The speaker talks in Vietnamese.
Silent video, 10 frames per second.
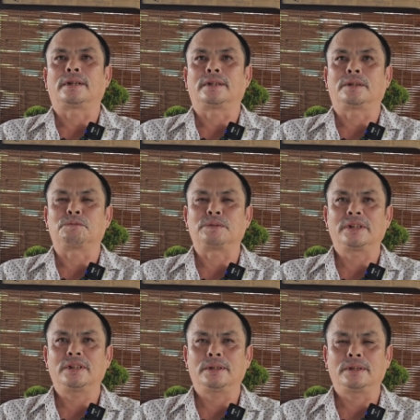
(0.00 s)
thì
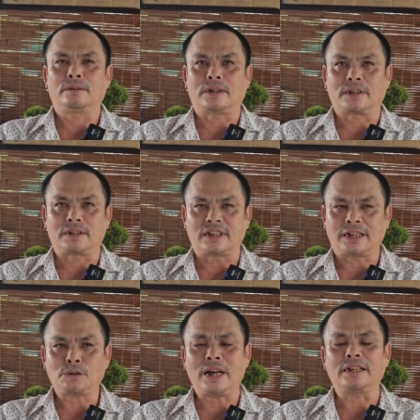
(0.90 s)
mới gọi là
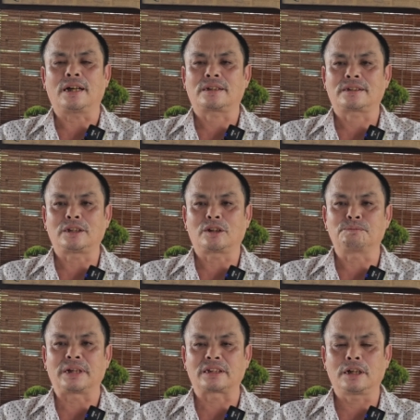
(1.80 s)
giải thoát được chứ
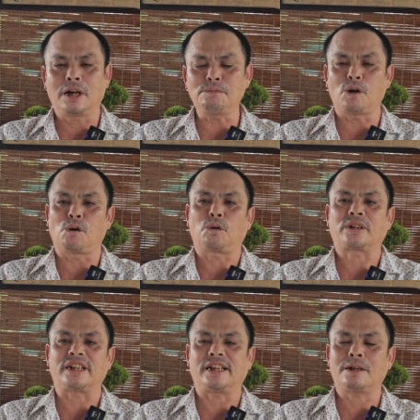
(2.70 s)
còn mình cứ ấp ổ
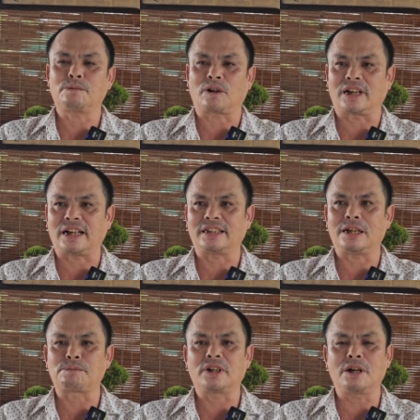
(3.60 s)
chị em hoặc là anh
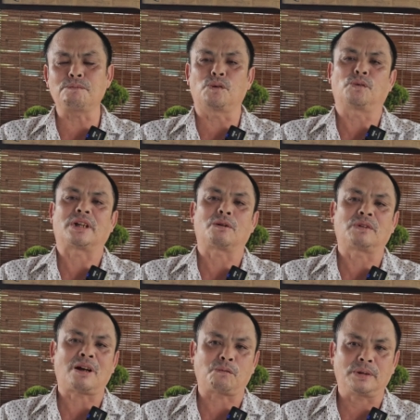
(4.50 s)
em cứ ấp ổ
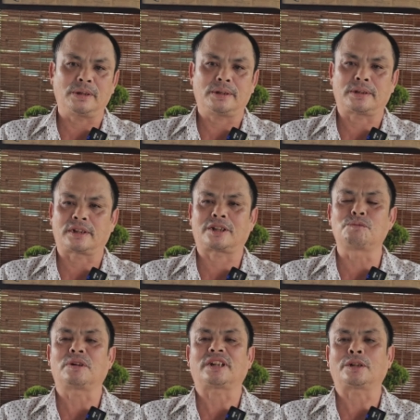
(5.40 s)
trong lòng
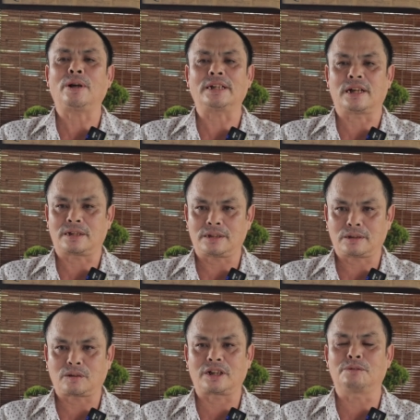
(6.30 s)
không bao giải thoát được
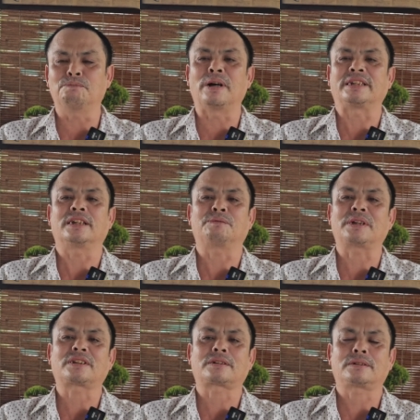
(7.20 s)
coi là mình là
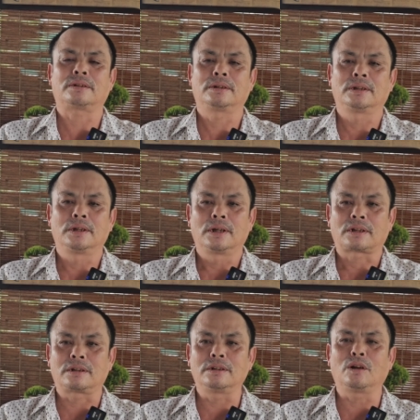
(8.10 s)
vẫn
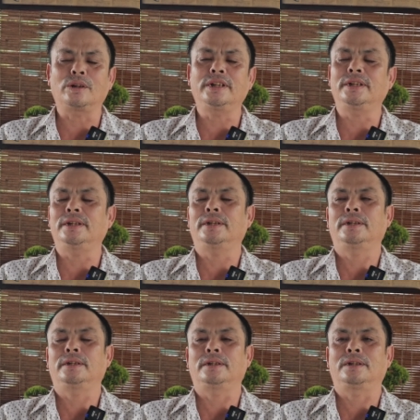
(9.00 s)
cứ lỗi
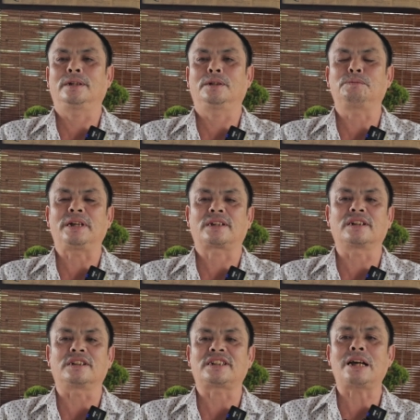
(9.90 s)
bị
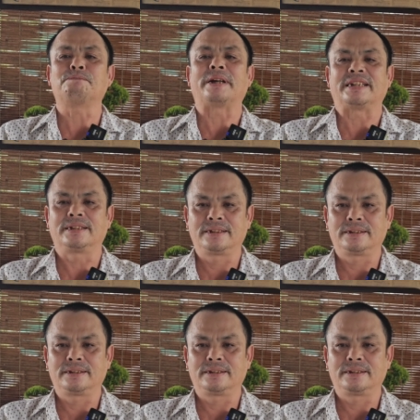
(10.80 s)
tự giam mình